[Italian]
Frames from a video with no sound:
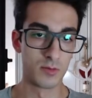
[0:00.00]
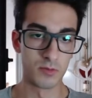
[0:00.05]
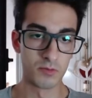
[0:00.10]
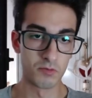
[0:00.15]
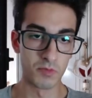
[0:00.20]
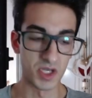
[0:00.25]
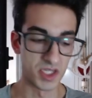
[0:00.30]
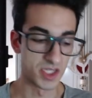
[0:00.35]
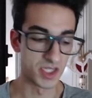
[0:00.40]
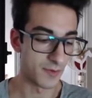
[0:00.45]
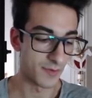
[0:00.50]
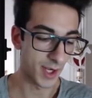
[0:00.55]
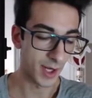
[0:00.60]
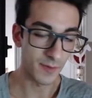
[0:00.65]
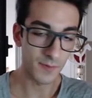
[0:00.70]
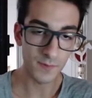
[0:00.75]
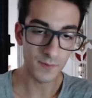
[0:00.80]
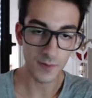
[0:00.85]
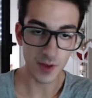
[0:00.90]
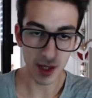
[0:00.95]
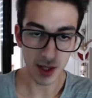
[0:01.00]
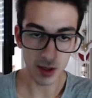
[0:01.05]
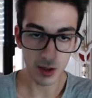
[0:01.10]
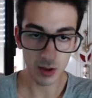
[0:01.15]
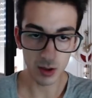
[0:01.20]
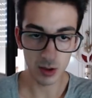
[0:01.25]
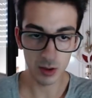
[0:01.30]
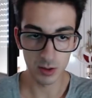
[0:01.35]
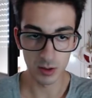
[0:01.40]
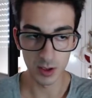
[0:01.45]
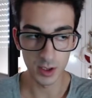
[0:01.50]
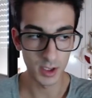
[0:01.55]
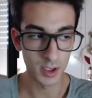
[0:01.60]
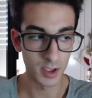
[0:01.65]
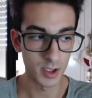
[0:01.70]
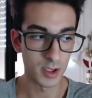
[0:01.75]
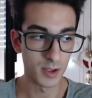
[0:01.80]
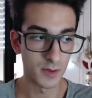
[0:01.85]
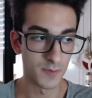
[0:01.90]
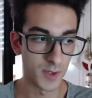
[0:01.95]
Basta fare invio e
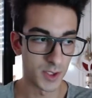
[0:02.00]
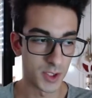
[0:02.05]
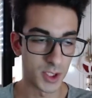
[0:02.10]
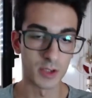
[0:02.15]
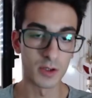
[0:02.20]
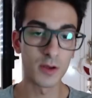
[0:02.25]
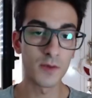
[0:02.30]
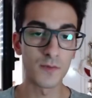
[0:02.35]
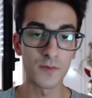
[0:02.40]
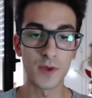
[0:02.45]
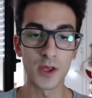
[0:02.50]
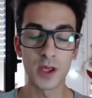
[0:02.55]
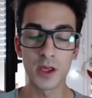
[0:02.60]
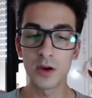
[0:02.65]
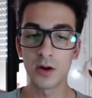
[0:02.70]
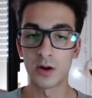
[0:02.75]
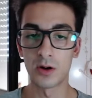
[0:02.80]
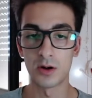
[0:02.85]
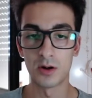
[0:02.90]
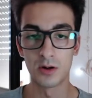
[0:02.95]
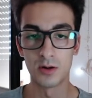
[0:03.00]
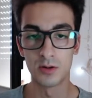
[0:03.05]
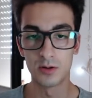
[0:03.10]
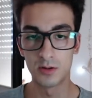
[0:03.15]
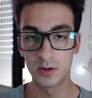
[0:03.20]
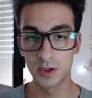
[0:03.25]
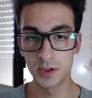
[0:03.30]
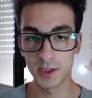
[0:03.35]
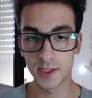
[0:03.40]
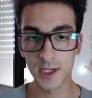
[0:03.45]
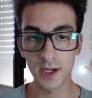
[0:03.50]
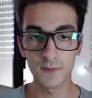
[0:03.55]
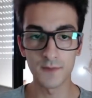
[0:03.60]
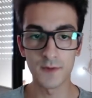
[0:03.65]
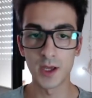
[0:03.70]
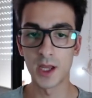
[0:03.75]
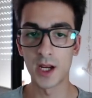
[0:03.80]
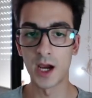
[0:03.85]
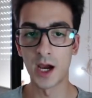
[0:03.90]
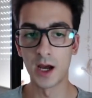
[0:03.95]
eh, facendo invio si
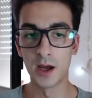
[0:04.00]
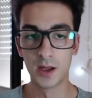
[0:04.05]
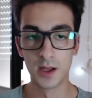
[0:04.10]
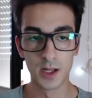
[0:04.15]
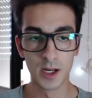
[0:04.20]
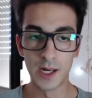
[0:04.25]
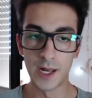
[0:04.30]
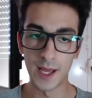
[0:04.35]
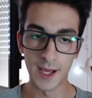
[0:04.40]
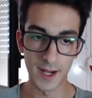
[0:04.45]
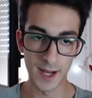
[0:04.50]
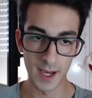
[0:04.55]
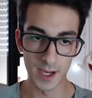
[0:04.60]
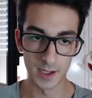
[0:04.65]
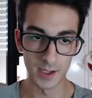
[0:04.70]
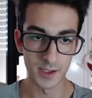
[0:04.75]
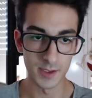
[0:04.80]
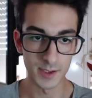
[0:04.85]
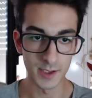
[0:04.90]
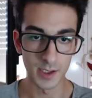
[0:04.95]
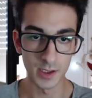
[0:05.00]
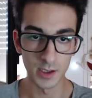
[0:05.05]
avvierà l'analisi.